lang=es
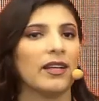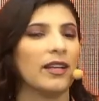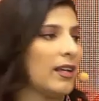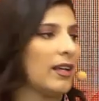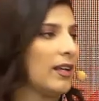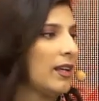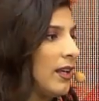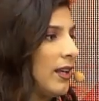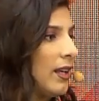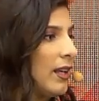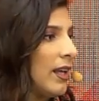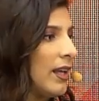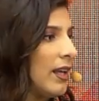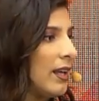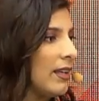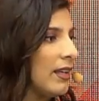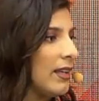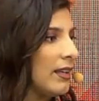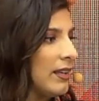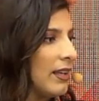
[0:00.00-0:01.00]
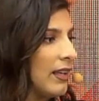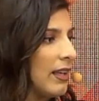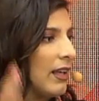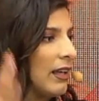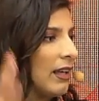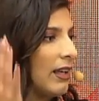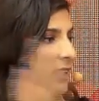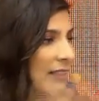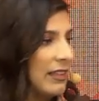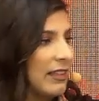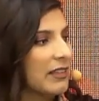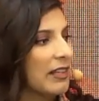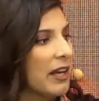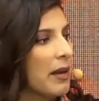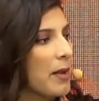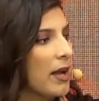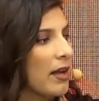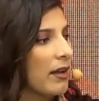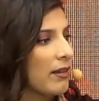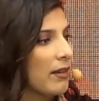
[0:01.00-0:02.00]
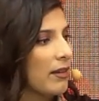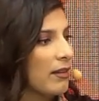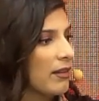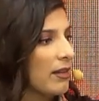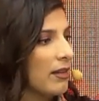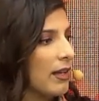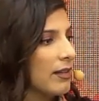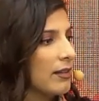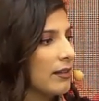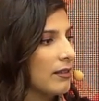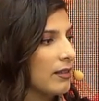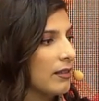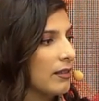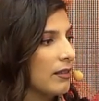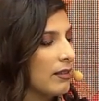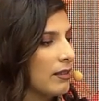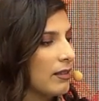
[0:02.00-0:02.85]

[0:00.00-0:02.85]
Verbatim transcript: eh, en, esta, en esta rama del arte? Yo